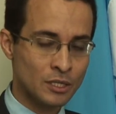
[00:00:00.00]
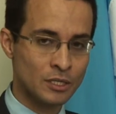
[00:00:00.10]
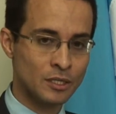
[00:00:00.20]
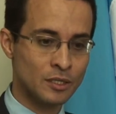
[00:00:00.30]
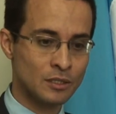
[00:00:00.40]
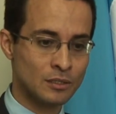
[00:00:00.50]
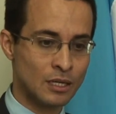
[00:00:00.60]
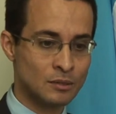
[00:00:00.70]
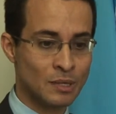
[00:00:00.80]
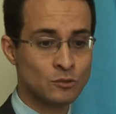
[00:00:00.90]
E
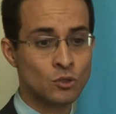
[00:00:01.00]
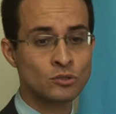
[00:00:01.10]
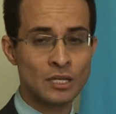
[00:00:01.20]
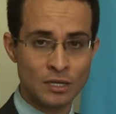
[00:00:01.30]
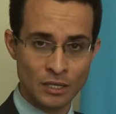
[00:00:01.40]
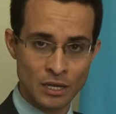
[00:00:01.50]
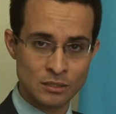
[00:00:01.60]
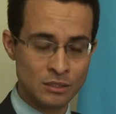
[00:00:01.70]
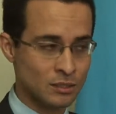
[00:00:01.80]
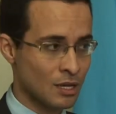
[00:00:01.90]
é, mais quando tem
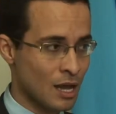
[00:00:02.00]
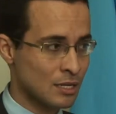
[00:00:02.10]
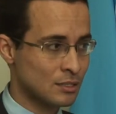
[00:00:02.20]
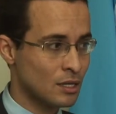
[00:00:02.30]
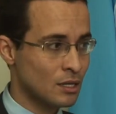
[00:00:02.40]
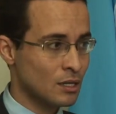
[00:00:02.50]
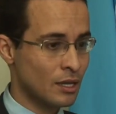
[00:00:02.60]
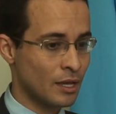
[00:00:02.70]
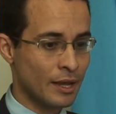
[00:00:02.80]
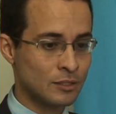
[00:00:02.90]
criança em casa,
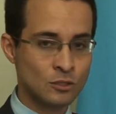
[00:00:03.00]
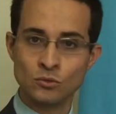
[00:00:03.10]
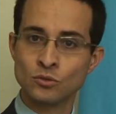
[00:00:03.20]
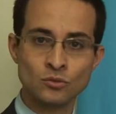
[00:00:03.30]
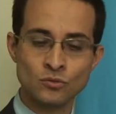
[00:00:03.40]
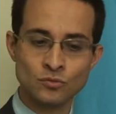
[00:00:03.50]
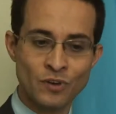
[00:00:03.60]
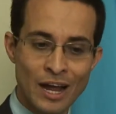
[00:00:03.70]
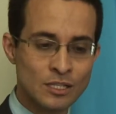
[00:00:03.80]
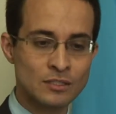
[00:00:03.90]
é, são os,
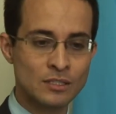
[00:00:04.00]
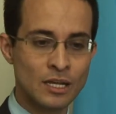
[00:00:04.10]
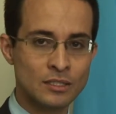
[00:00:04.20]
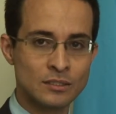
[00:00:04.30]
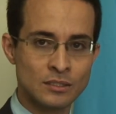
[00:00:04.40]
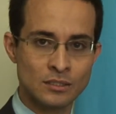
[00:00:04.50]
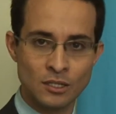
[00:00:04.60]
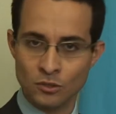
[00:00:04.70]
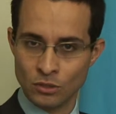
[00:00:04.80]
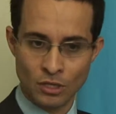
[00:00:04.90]
vários acidentes que
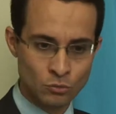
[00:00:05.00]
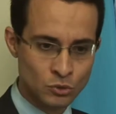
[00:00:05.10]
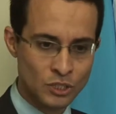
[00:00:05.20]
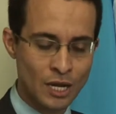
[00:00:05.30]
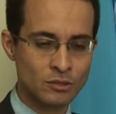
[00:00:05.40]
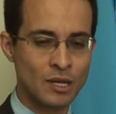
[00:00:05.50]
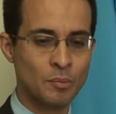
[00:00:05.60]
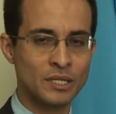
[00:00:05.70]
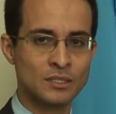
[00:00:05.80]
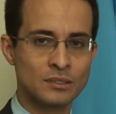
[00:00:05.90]
ah, o noticiário tem
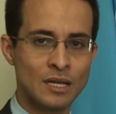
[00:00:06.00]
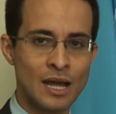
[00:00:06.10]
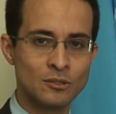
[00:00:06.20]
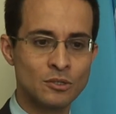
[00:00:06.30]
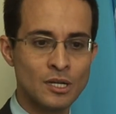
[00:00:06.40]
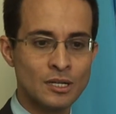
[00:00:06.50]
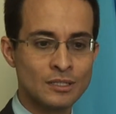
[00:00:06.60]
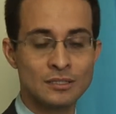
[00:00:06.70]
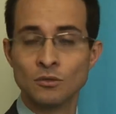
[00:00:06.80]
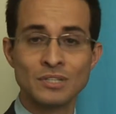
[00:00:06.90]
apresentado,
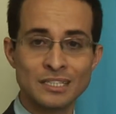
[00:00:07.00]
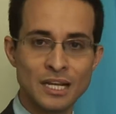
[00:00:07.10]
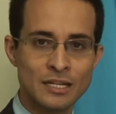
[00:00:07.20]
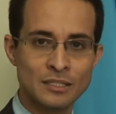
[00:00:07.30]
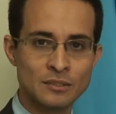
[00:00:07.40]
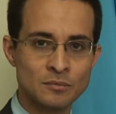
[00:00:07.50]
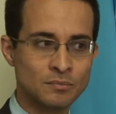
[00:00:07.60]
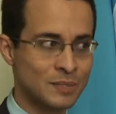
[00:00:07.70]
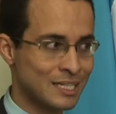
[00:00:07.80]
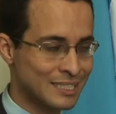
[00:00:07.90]
que são tragédias,
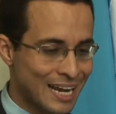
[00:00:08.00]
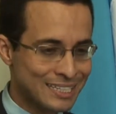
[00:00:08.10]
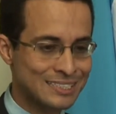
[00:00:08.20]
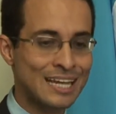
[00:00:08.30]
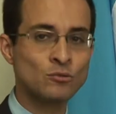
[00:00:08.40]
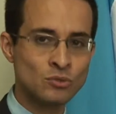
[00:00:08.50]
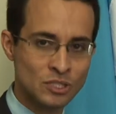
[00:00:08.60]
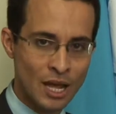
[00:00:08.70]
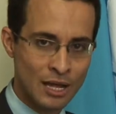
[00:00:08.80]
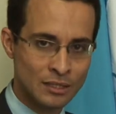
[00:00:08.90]
tragédias
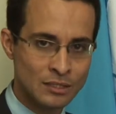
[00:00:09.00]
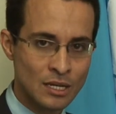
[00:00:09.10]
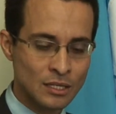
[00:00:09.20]
anunciadas.